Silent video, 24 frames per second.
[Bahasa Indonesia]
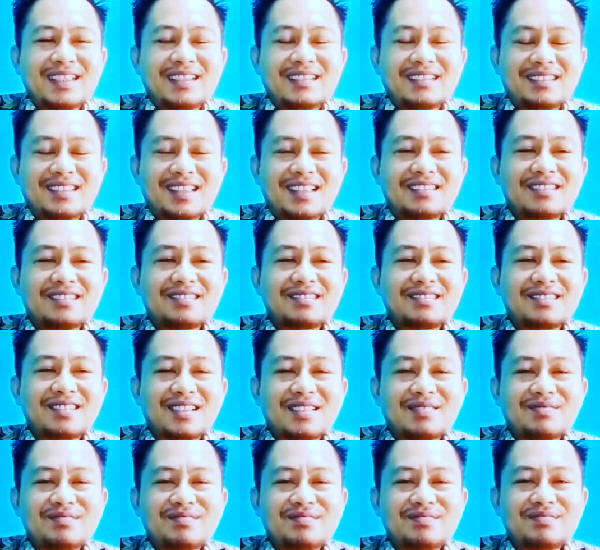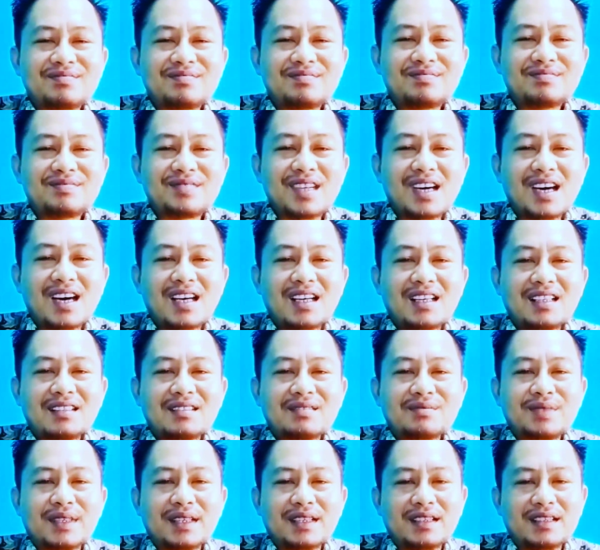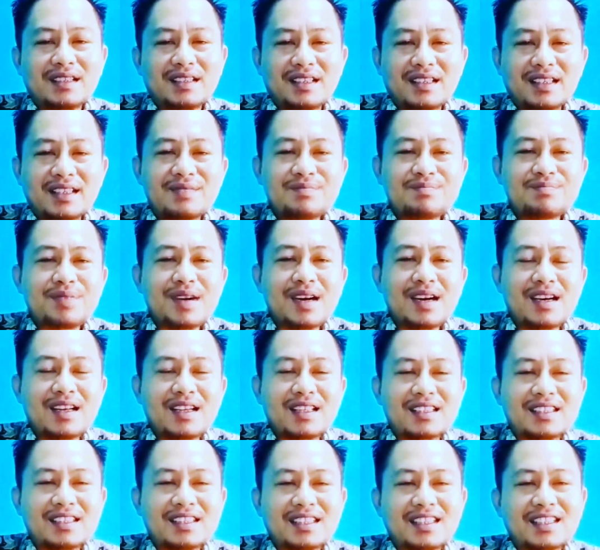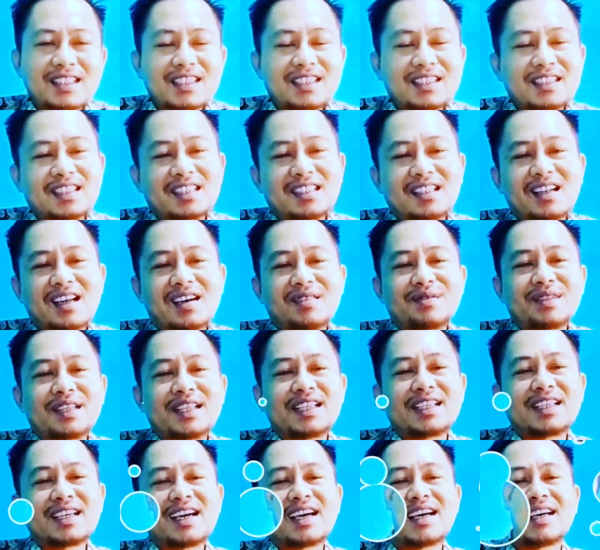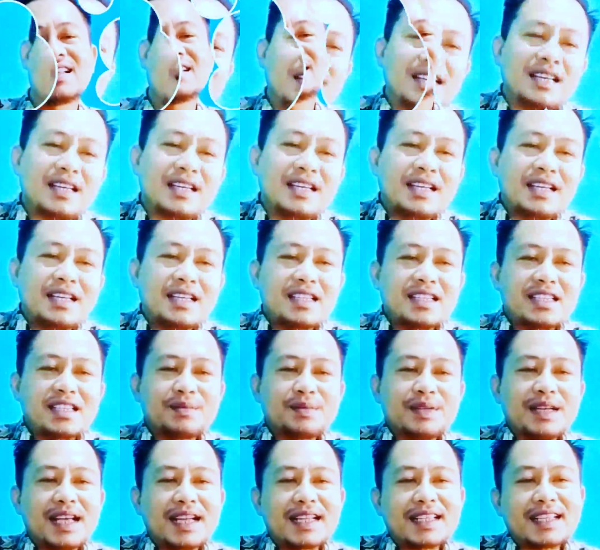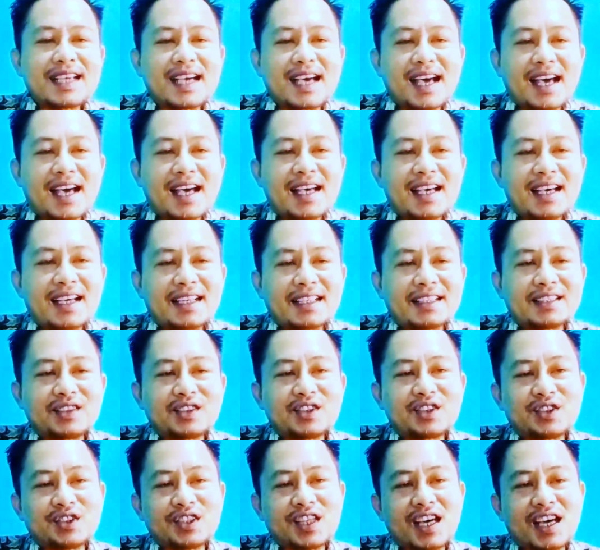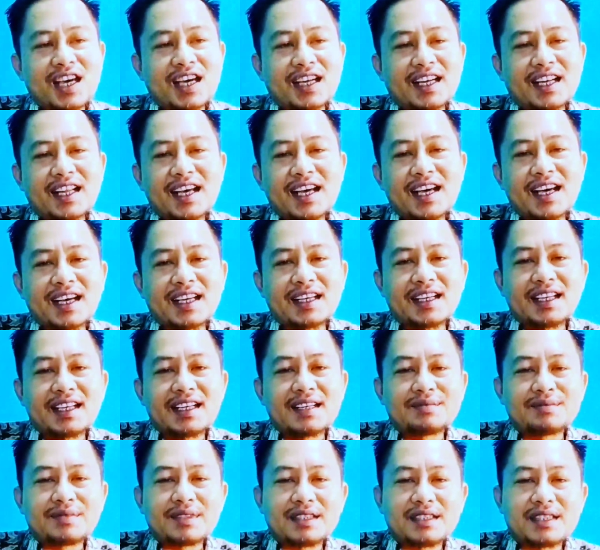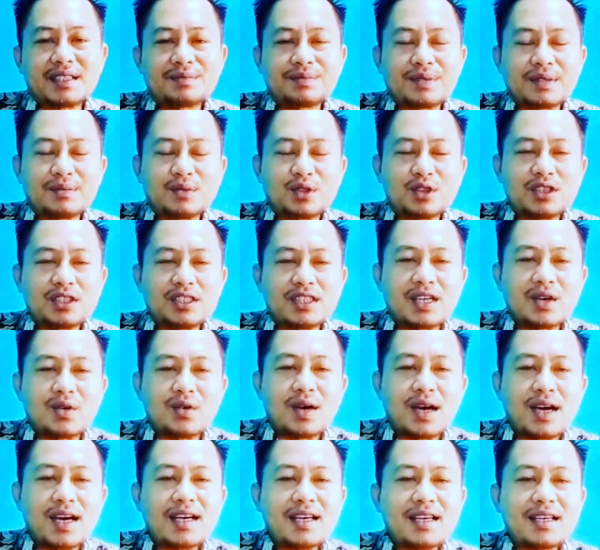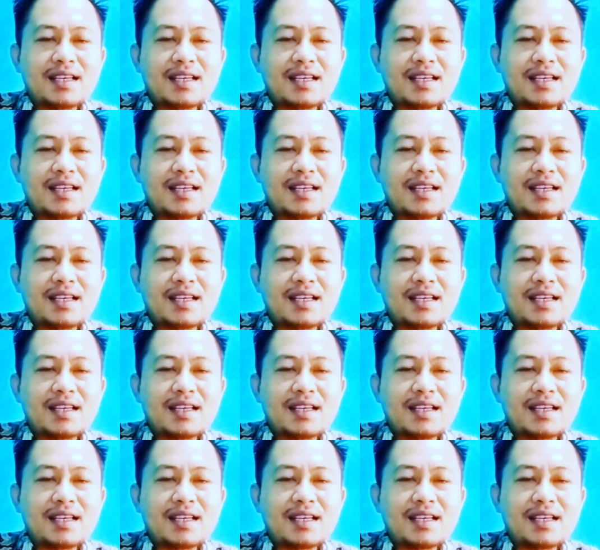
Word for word: tentrem dan berlimpah rezeki setelah menikah. Sebenarnya hal itu sudah ada dalam kitab Primbon Jawa,